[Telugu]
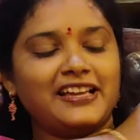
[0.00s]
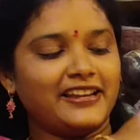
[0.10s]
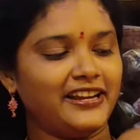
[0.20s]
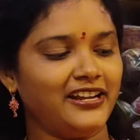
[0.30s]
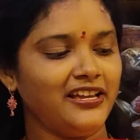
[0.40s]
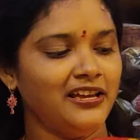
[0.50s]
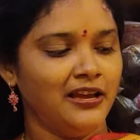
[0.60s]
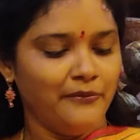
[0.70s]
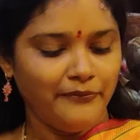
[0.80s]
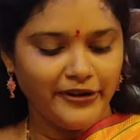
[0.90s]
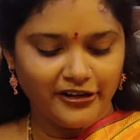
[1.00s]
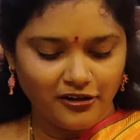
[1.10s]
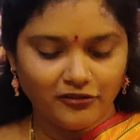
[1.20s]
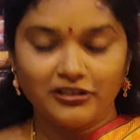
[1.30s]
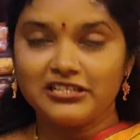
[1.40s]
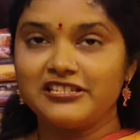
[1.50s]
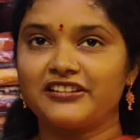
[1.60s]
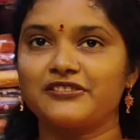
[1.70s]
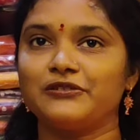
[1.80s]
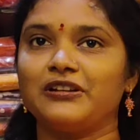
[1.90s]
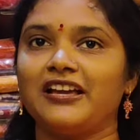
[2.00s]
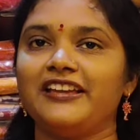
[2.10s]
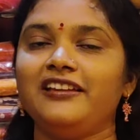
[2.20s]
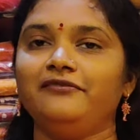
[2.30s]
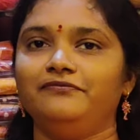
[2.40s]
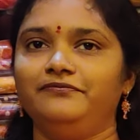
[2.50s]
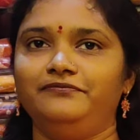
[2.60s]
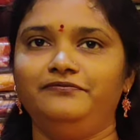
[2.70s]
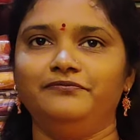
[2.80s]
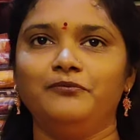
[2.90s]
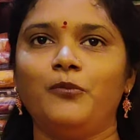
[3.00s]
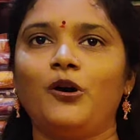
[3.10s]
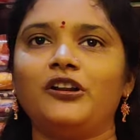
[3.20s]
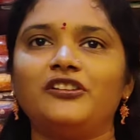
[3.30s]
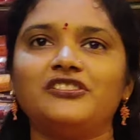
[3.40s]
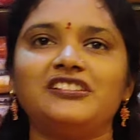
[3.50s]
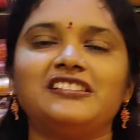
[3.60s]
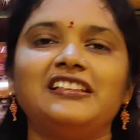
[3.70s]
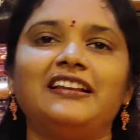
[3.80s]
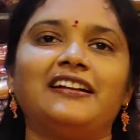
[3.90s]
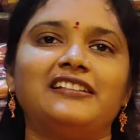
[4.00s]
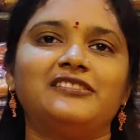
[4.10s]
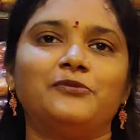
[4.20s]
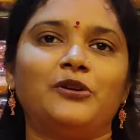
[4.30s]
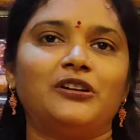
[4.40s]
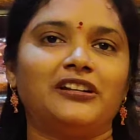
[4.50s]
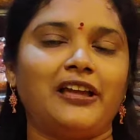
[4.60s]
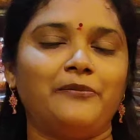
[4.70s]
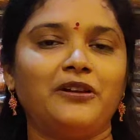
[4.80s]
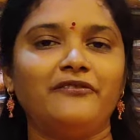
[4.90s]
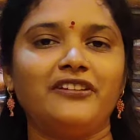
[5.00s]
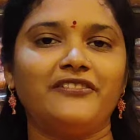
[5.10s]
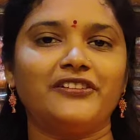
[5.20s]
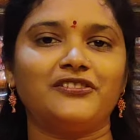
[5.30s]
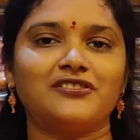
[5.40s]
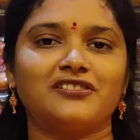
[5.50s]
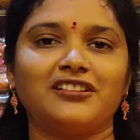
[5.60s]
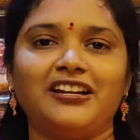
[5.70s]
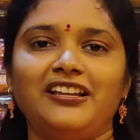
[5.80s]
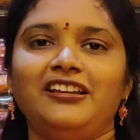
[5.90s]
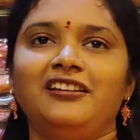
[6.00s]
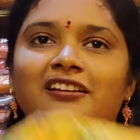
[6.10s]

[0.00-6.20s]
శారీ అండి మిడిల్లో కూడా చెక్స్ ఉన్నాయి బార్డర్ వచ్చేసి ఇలా కంచి బార్డర్ టైప్లో వీవింగ్ వస్తుందండి